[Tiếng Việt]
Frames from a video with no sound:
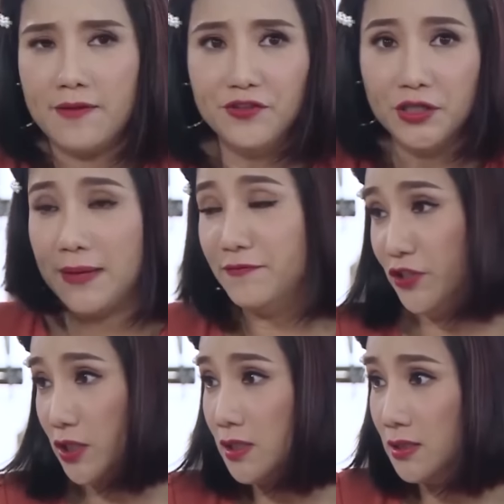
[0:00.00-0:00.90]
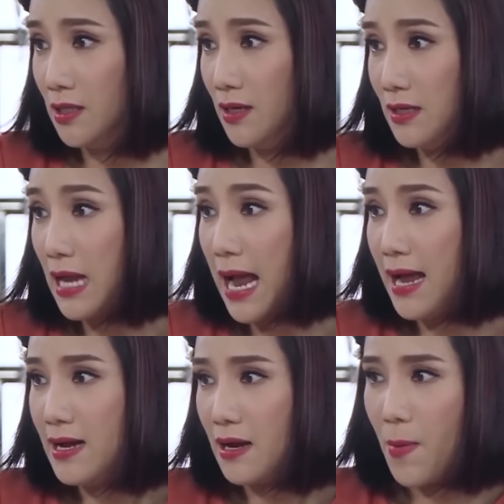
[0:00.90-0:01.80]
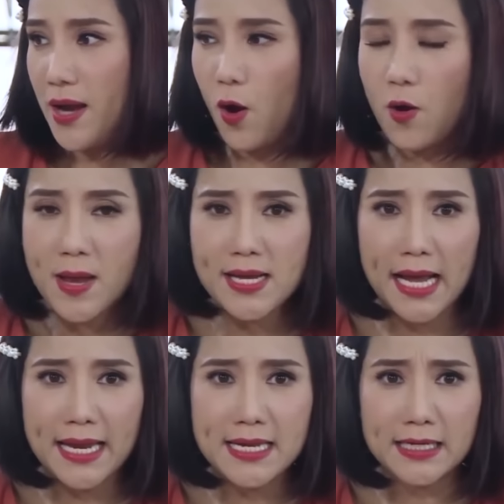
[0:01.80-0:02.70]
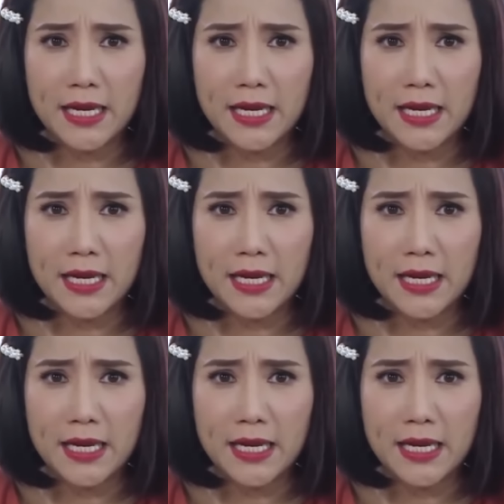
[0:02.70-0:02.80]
vừa làm vườn ha, mấy có mấy cây